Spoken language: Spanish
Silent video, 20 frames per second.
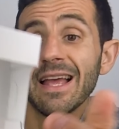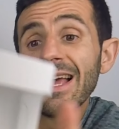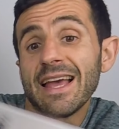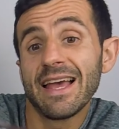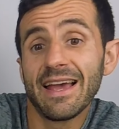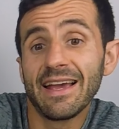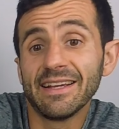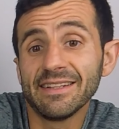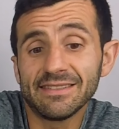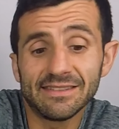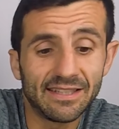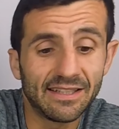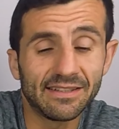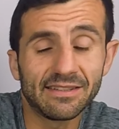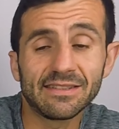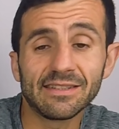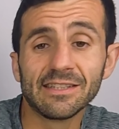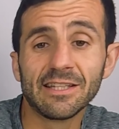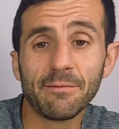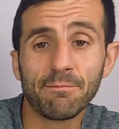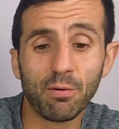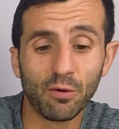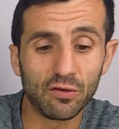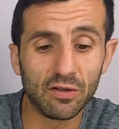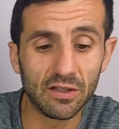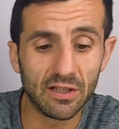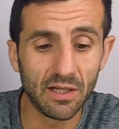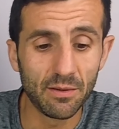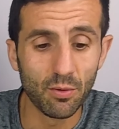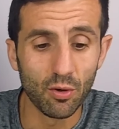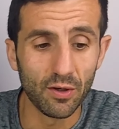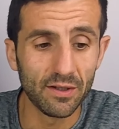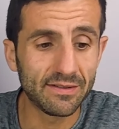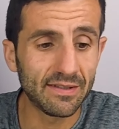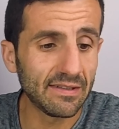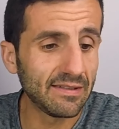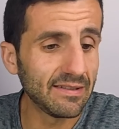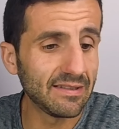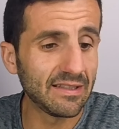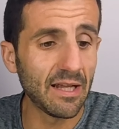este, este. dispositivo,
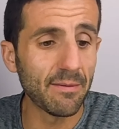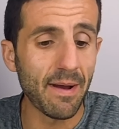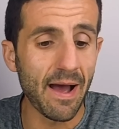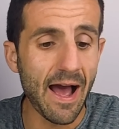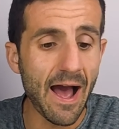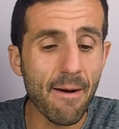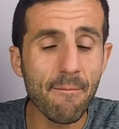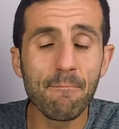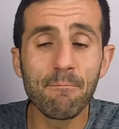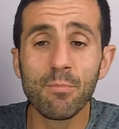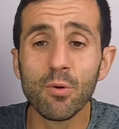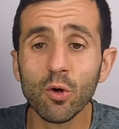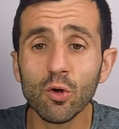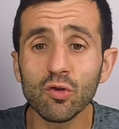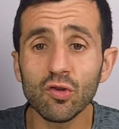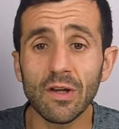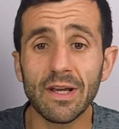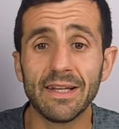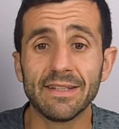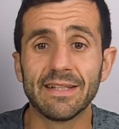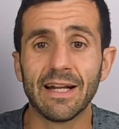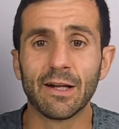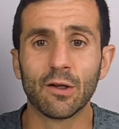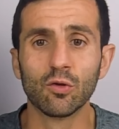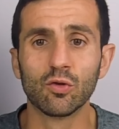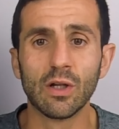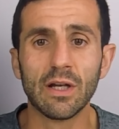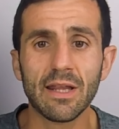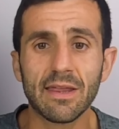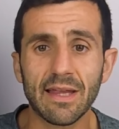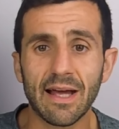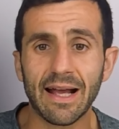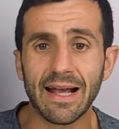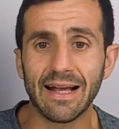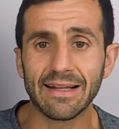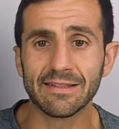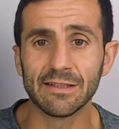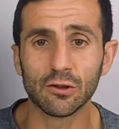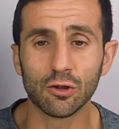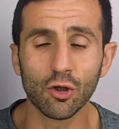este sistema ANT Plus es el que utilizan
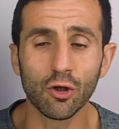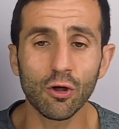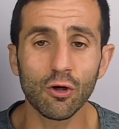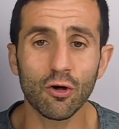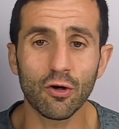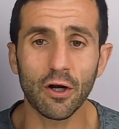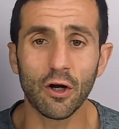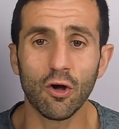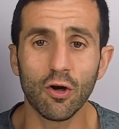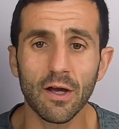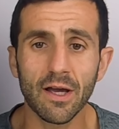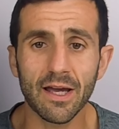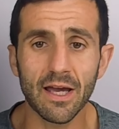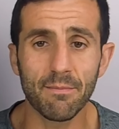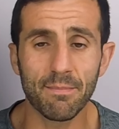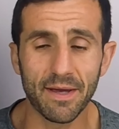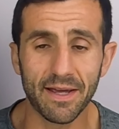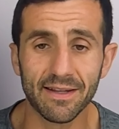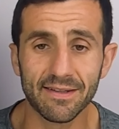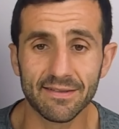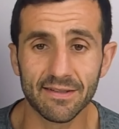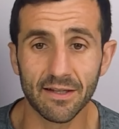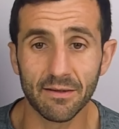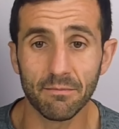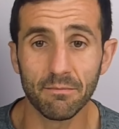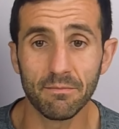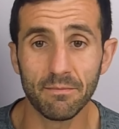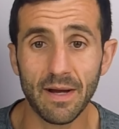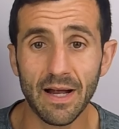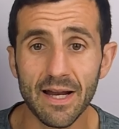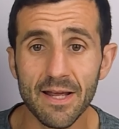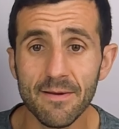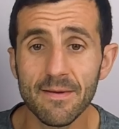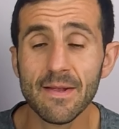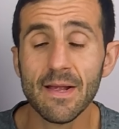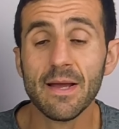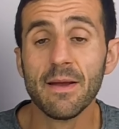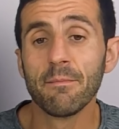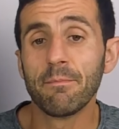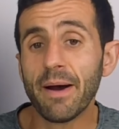casi todos los relojes GPS, ¿vale?
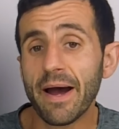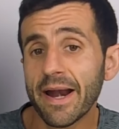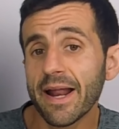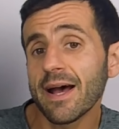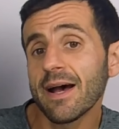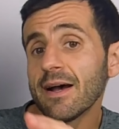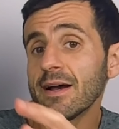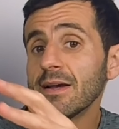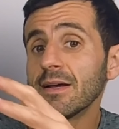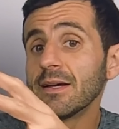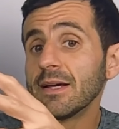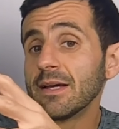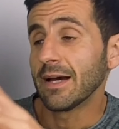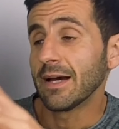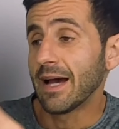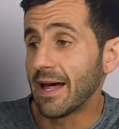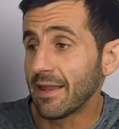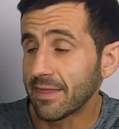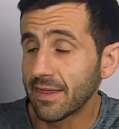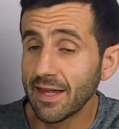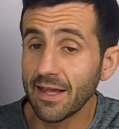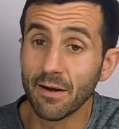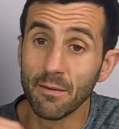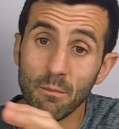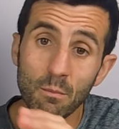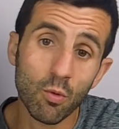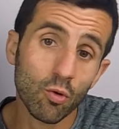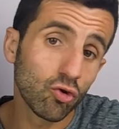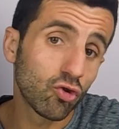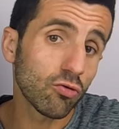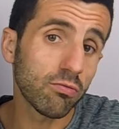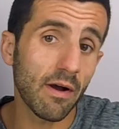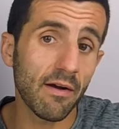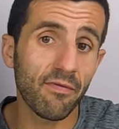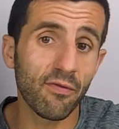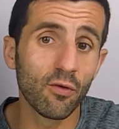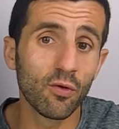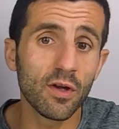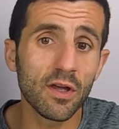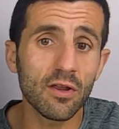Para hacer mucho más
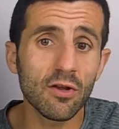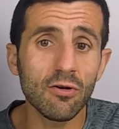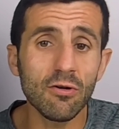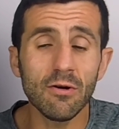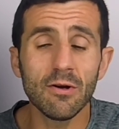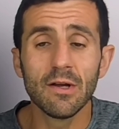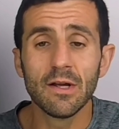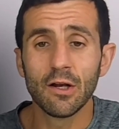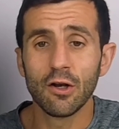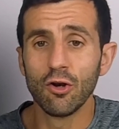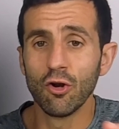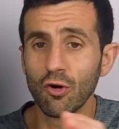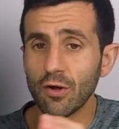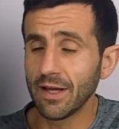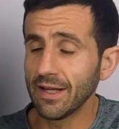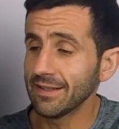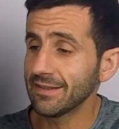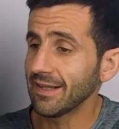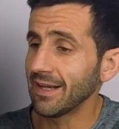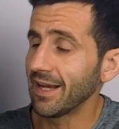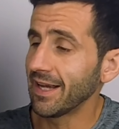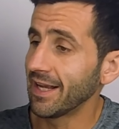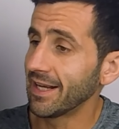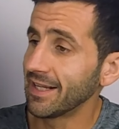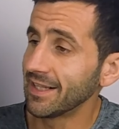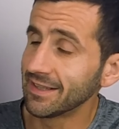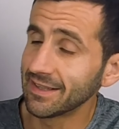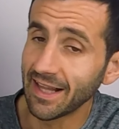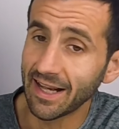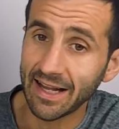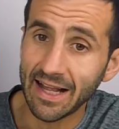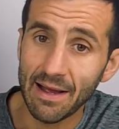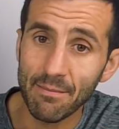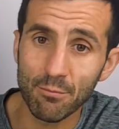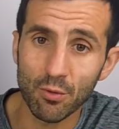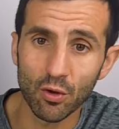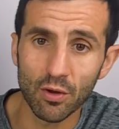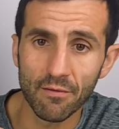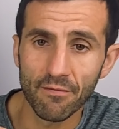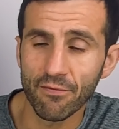fluido lo que es el
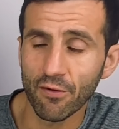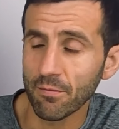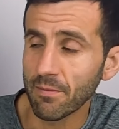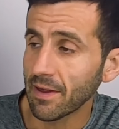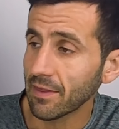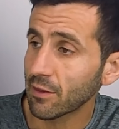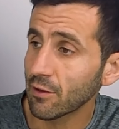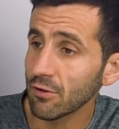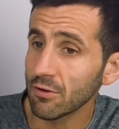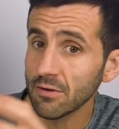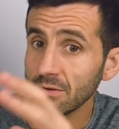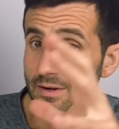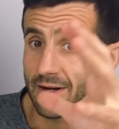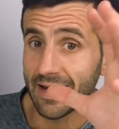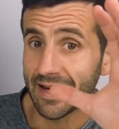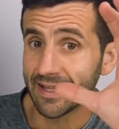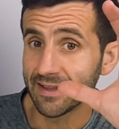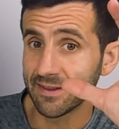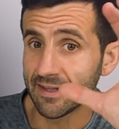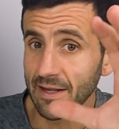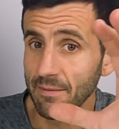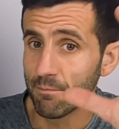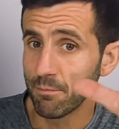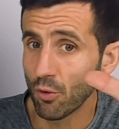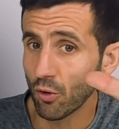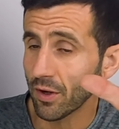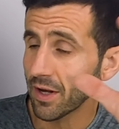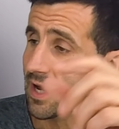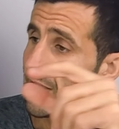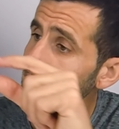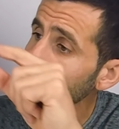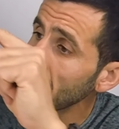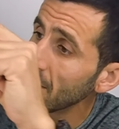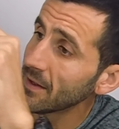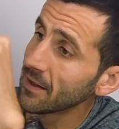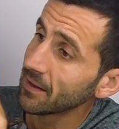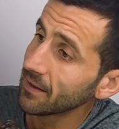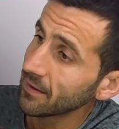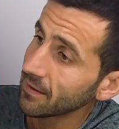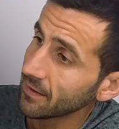intercambio de información en tiempo real
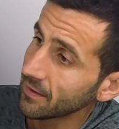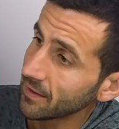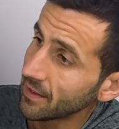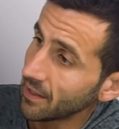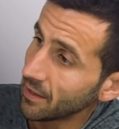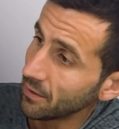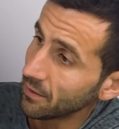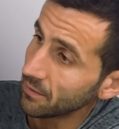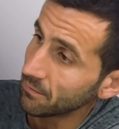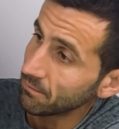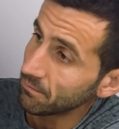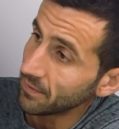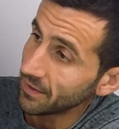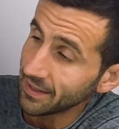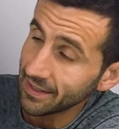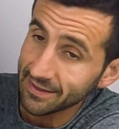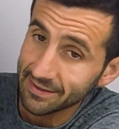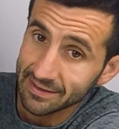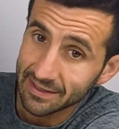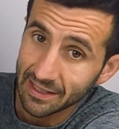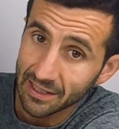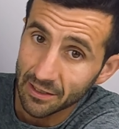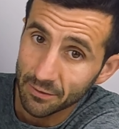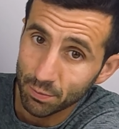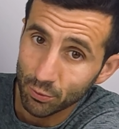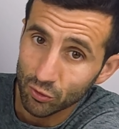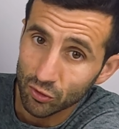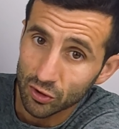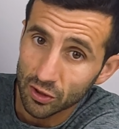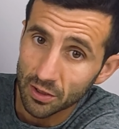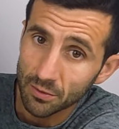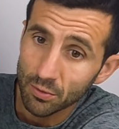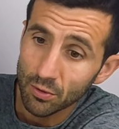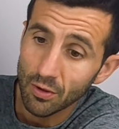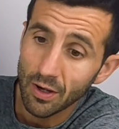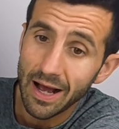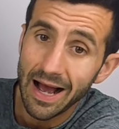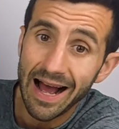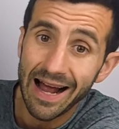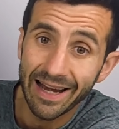del este
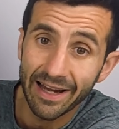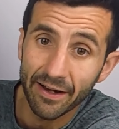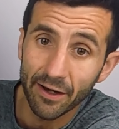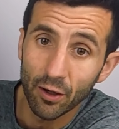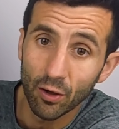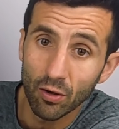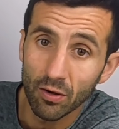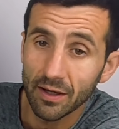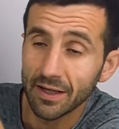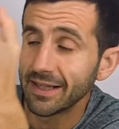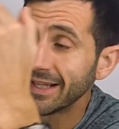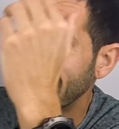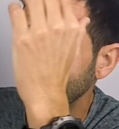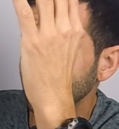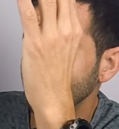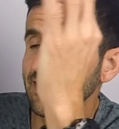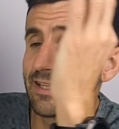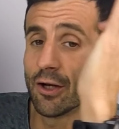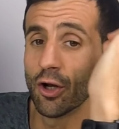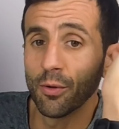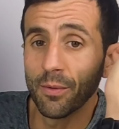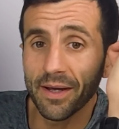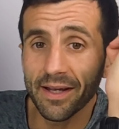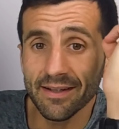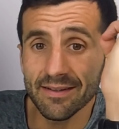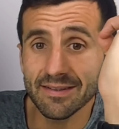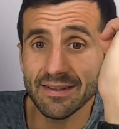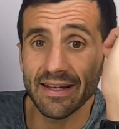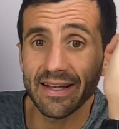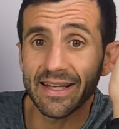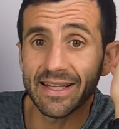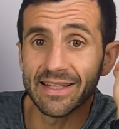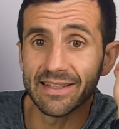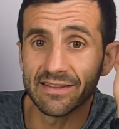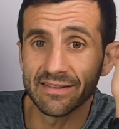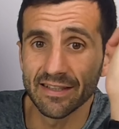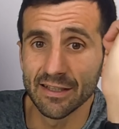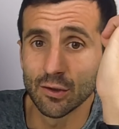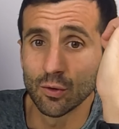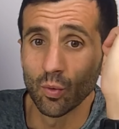dispositivo al reloj y así lo veis in
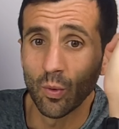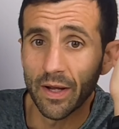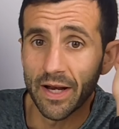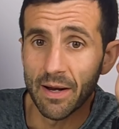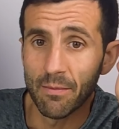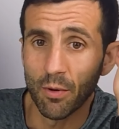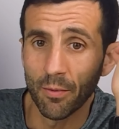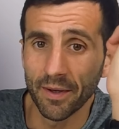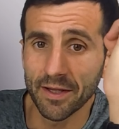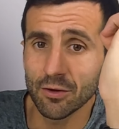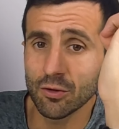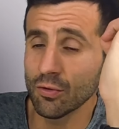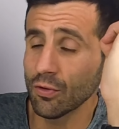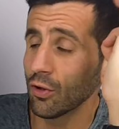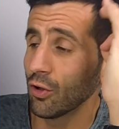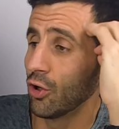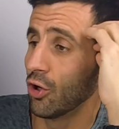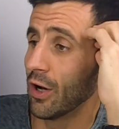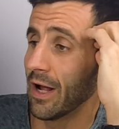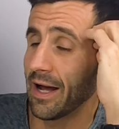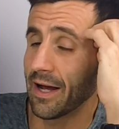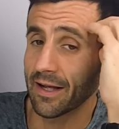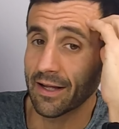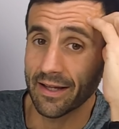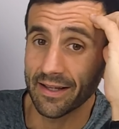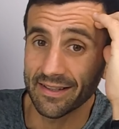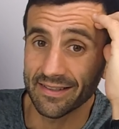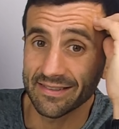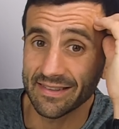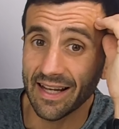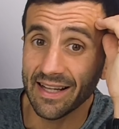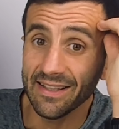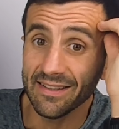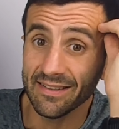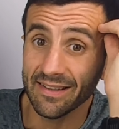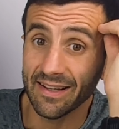situ, en el momento la que estáis